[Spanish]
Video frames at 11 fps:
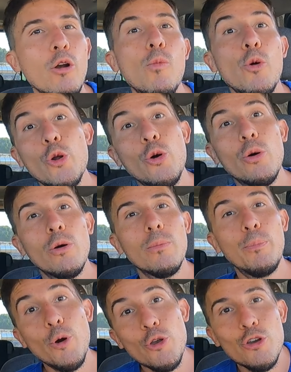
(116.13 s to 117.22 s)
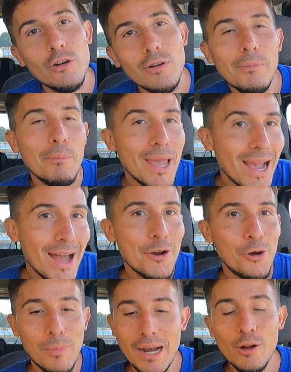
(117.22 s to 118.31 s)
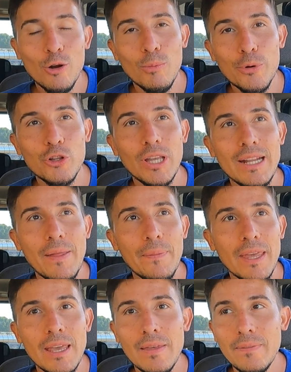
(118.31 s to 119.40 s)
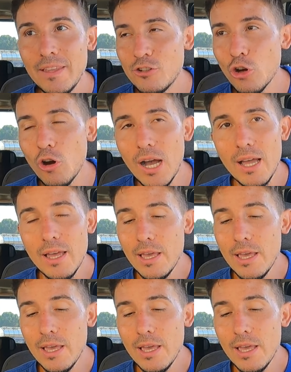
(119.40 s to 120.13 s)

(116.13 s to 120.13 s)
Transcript: como pollo, vegano, ¿vale? Con proteínas de, soja